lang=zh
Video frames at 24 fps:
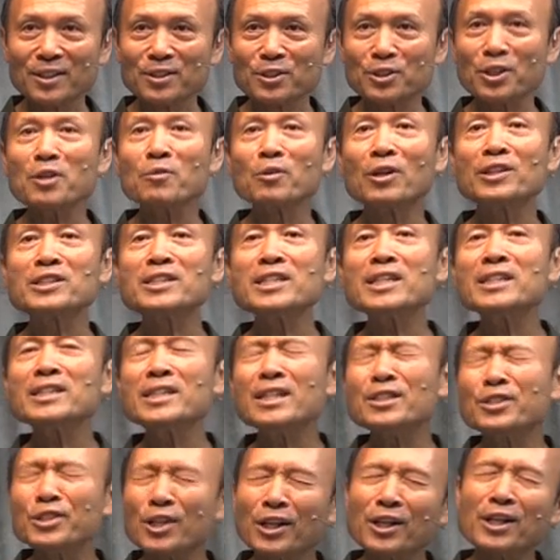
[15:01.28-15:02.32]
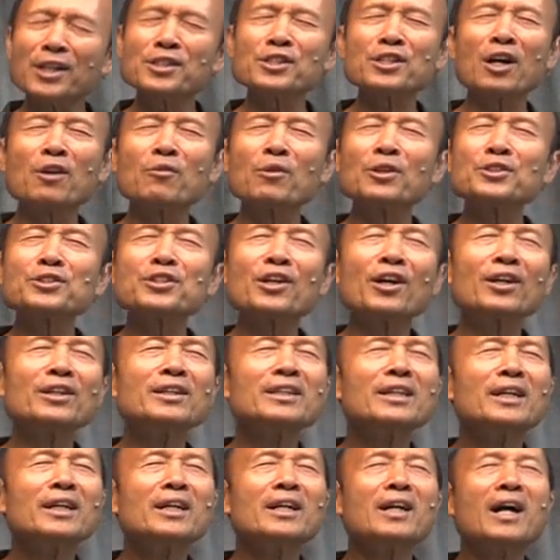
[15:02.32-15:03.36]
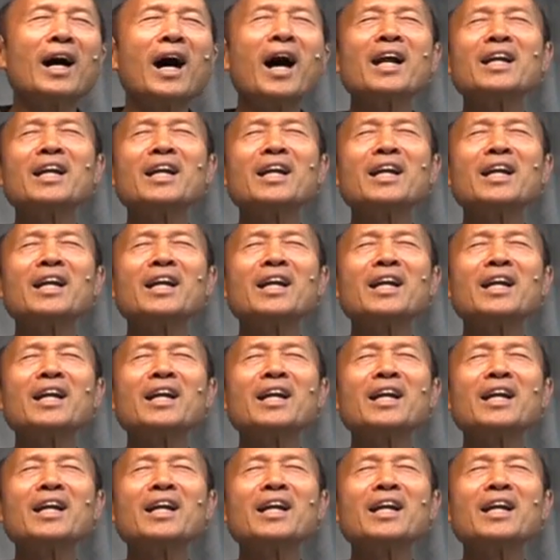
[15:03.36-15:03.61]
所以我听见神的笑，我说：“